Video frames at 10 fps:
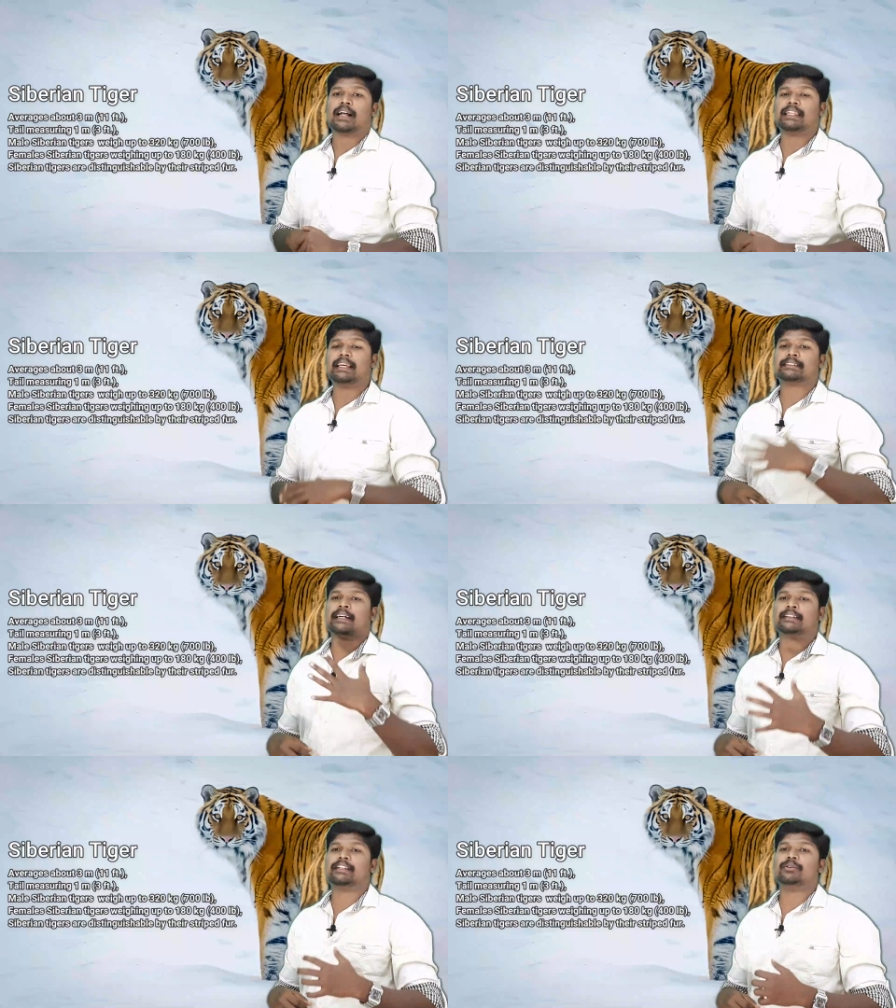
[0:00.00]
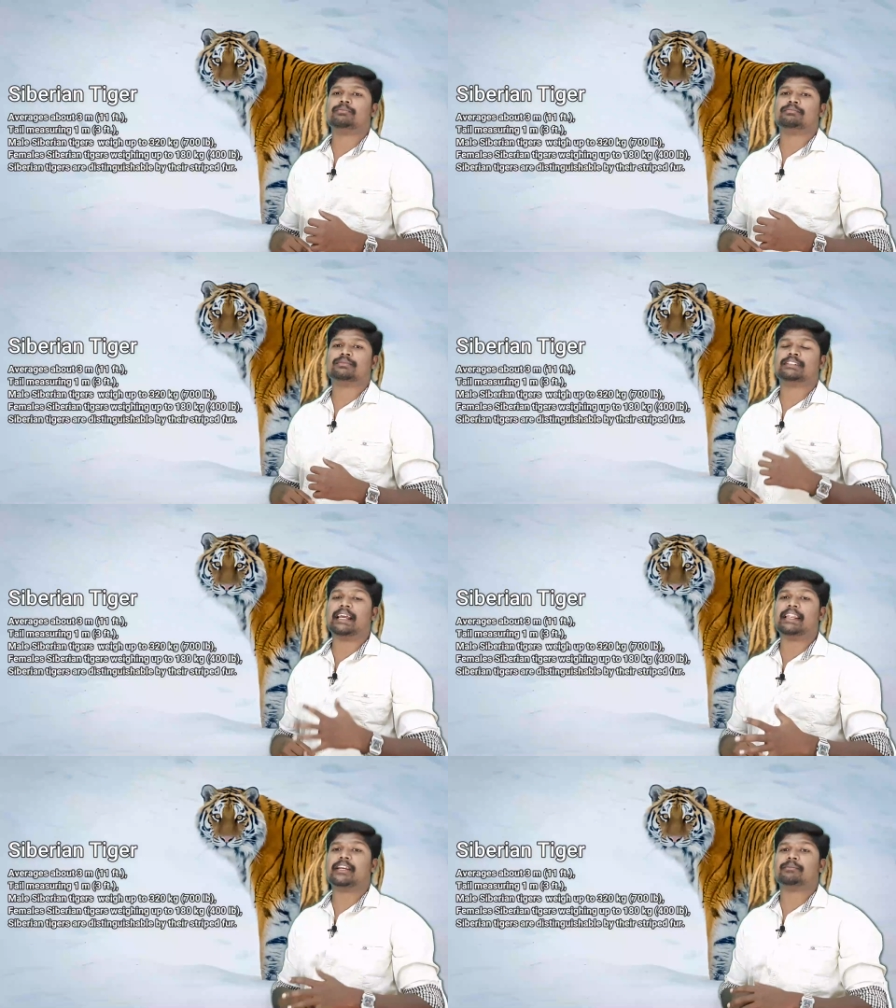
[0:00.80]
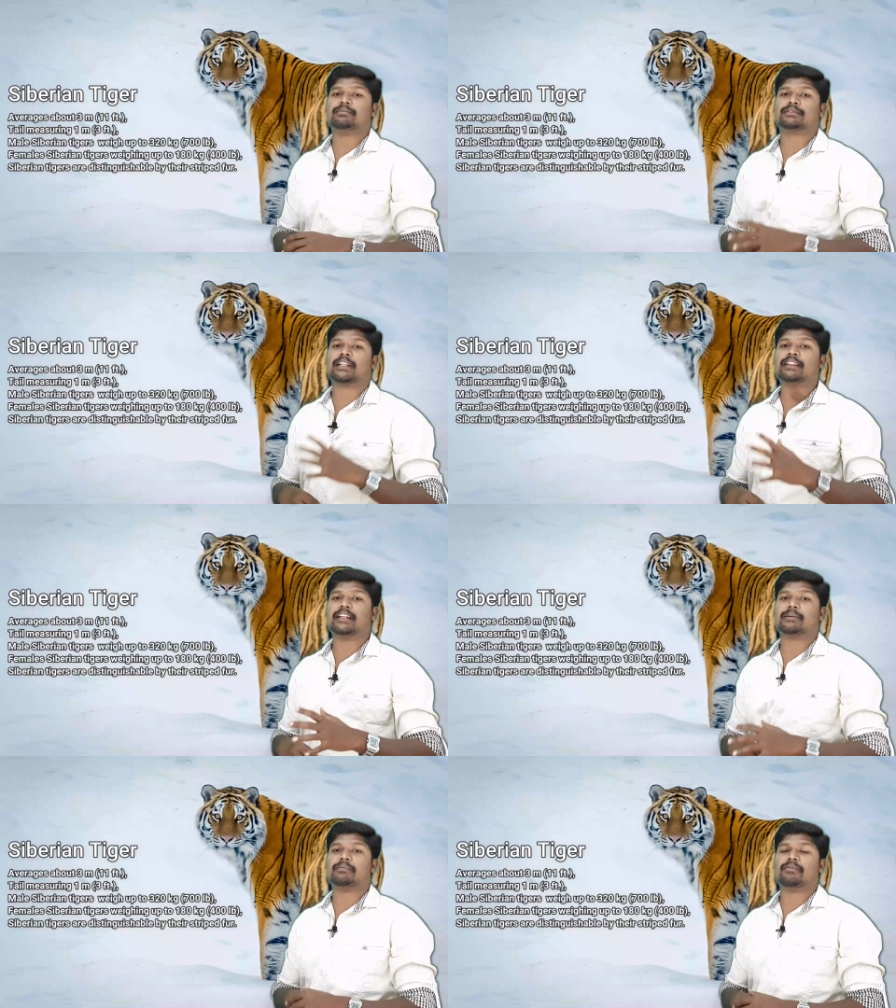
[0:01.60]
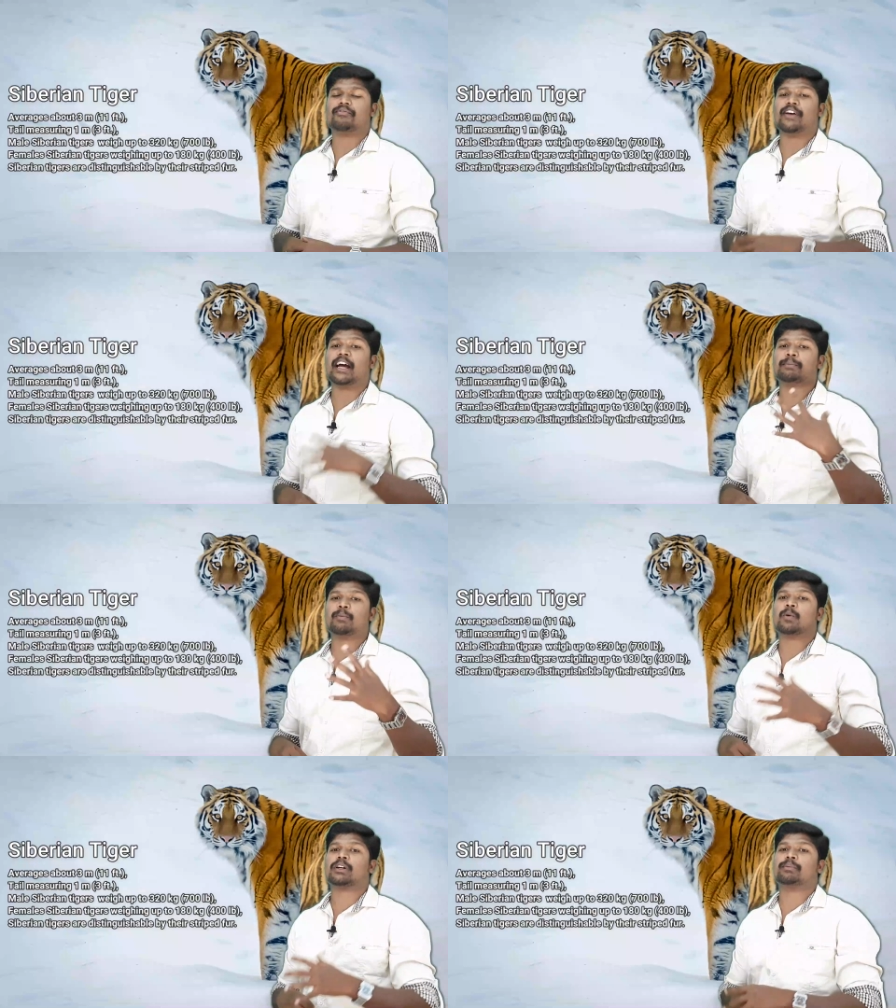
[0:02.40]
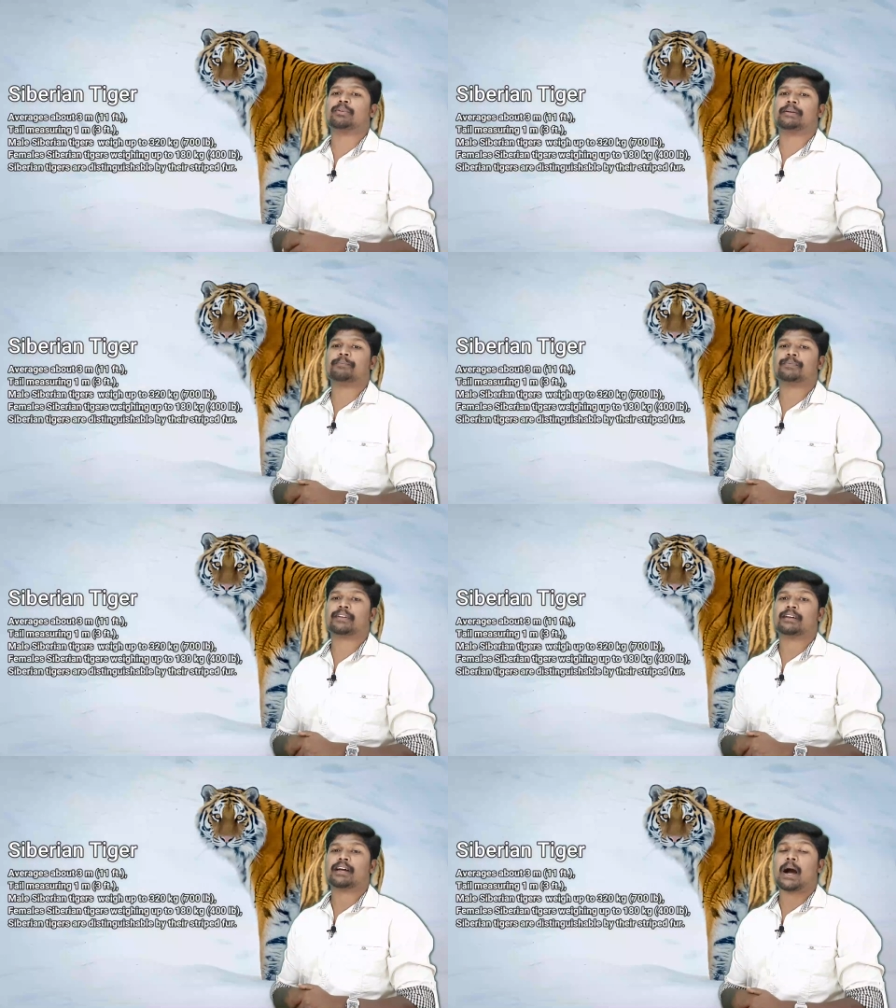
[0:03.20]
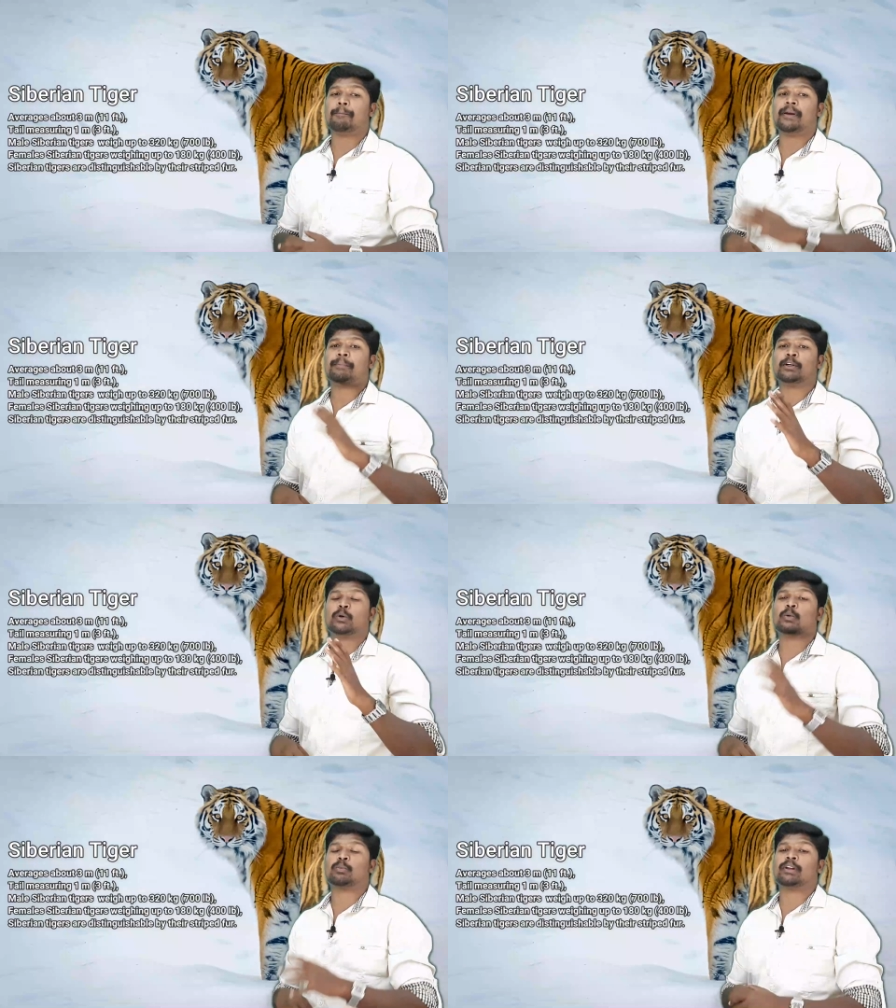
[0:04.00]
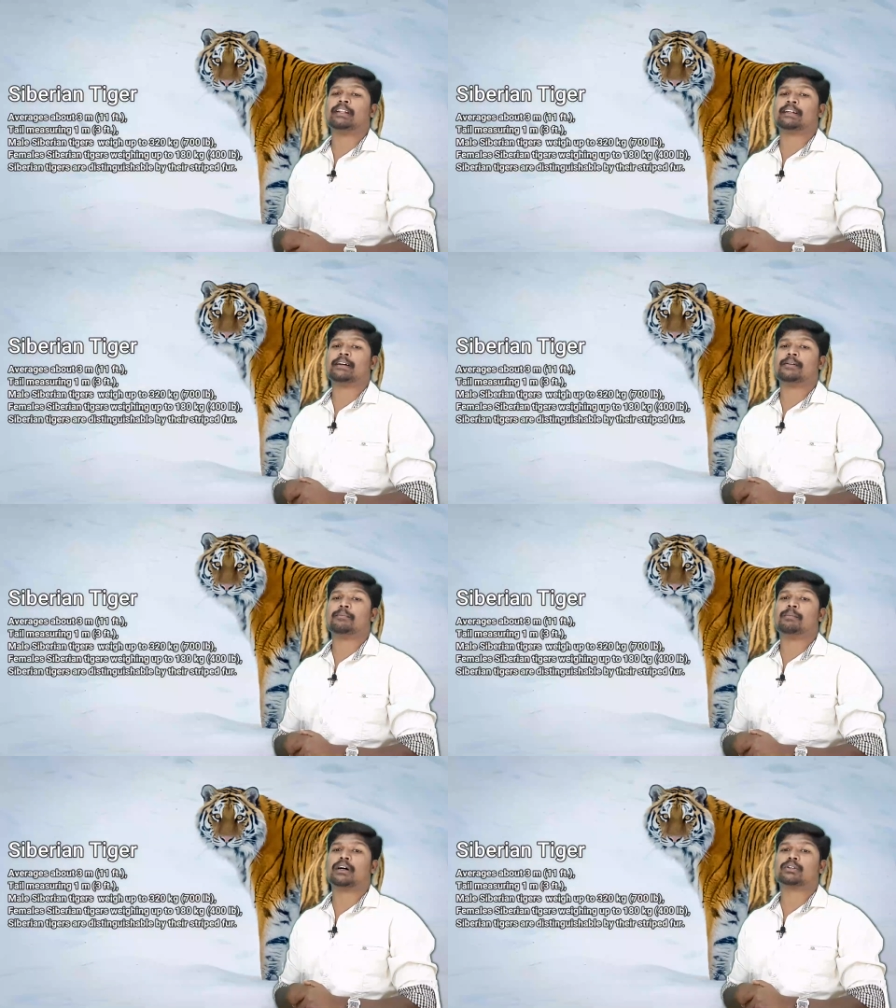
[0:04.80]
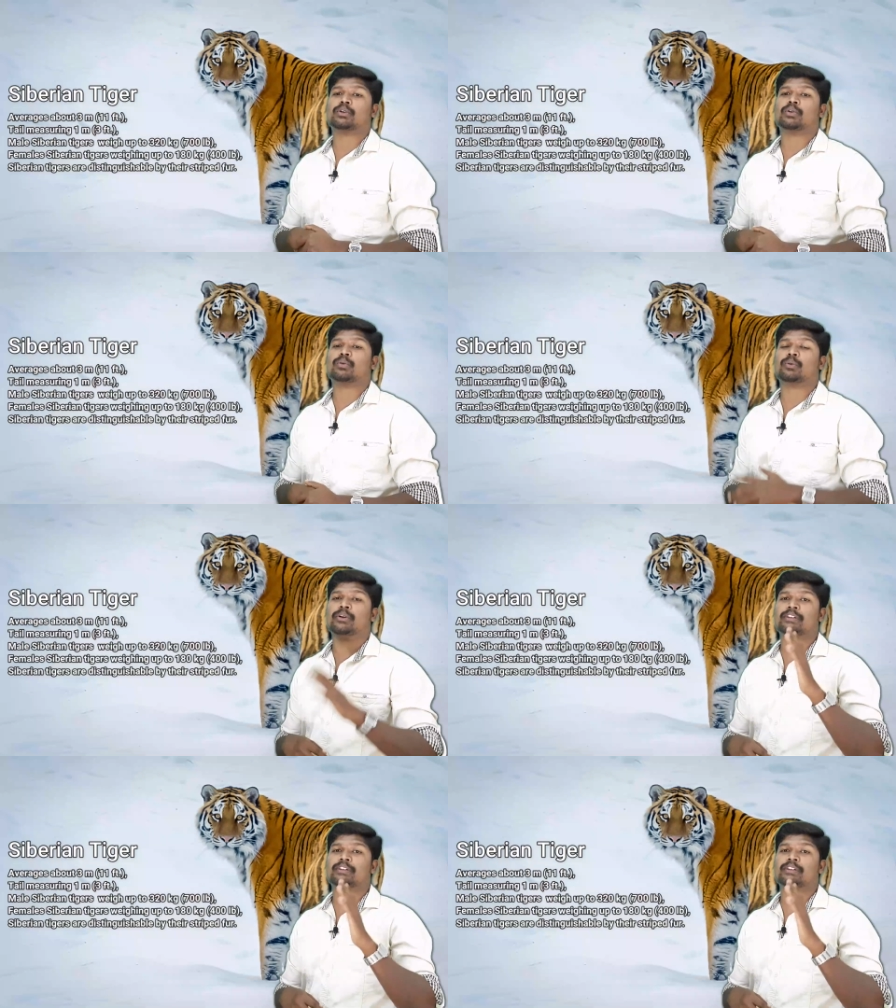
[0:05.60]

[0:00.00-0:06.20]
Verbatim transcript: அதிக சக்தியும் தைரியம் தந்திரம் வேகமும் கொண்ட புலி அப்படிப்பட்ட ஒரு புலியை தான் மார்க்கோ குறி